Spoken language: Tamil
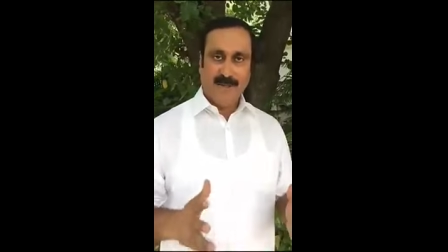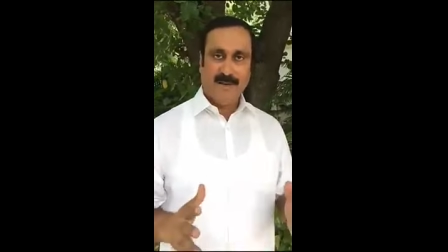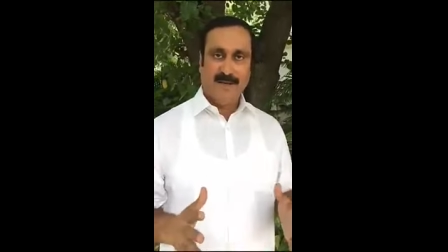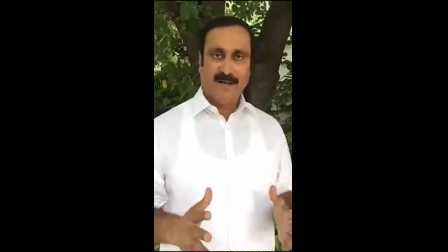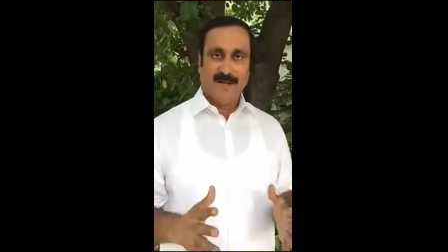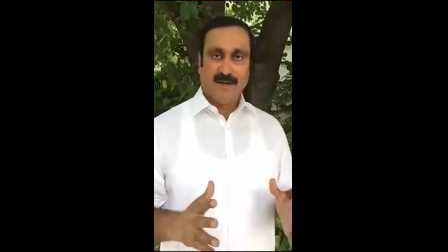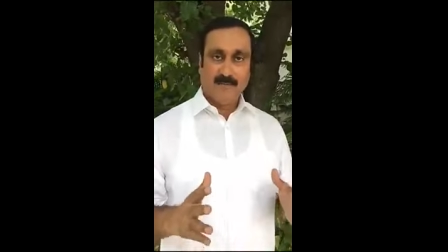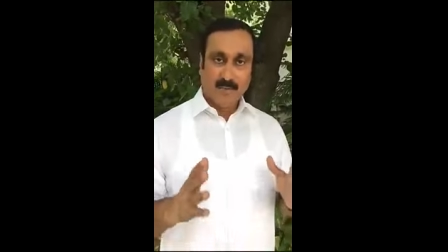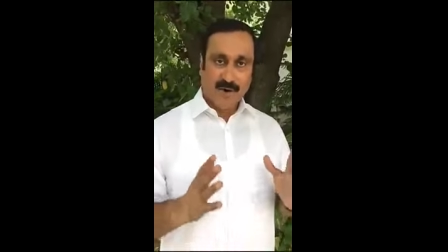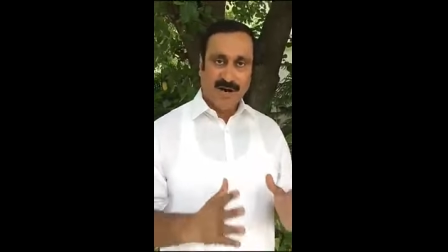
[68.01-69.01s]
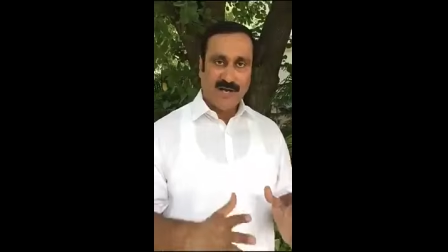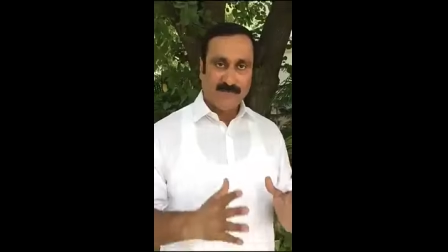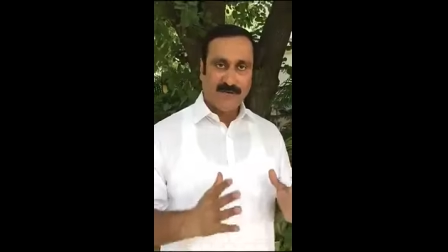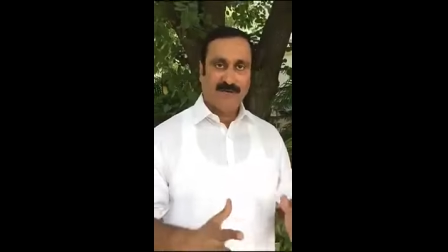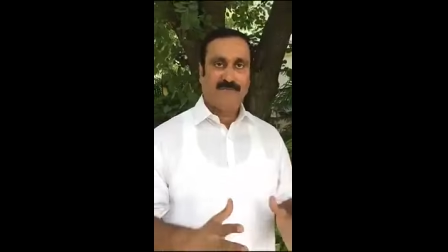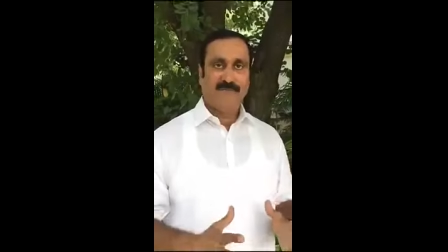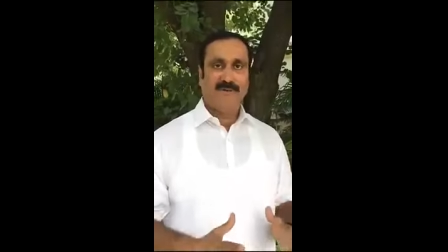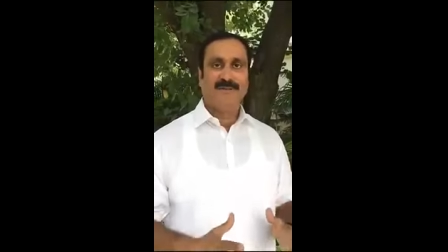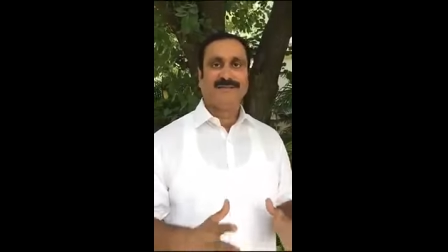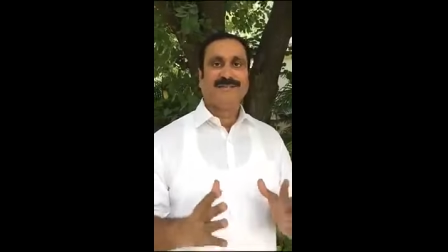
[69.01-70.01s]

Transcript: அதுல மூவாயிரம் இடம் இந்த